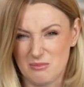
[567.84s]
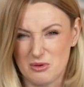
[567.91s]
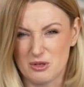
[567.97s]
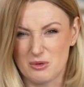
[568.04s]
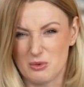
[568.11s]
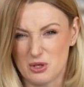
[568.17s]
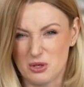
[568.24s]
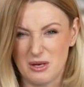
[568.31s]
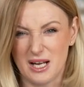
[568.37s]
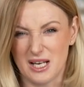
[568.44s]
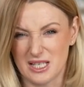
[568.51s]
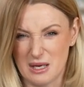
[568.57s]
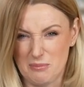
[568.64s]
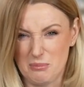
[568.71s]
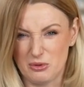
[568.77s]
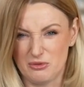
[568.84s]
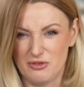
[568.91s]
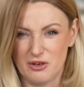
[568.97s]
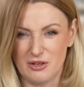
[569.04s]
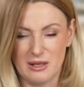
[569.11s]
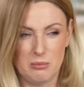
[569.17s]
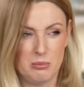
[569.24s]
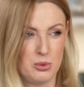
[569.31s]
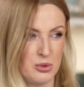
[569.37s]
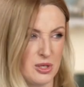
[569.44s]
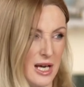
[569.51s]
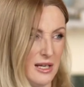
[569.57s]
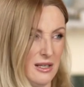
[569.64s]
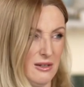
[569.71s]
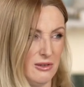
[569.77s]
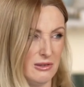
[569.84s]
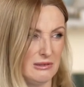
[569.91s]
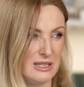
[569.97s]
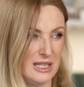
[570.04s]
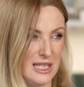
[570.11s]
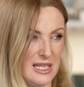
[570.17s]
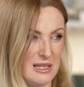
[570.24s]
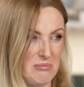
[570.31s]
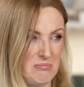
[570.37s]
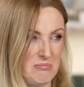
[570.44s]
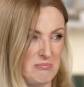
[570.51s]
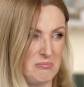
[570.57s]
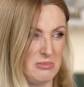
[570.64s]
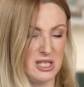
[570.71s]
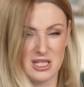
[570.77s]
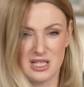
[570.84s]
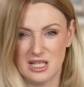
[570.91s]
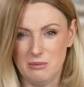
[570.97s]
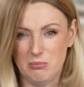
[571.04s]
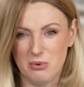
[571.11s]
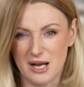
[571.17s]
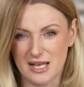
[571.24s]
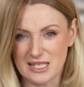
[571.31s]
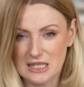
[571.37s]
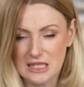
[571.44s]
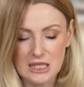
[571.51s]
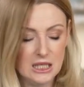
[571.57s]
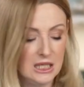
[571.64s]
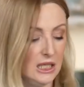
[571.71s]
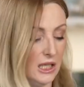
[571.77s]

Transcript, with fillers: zmoczyła jakaś taka potworna burza i on tak jest brzydki i płaski,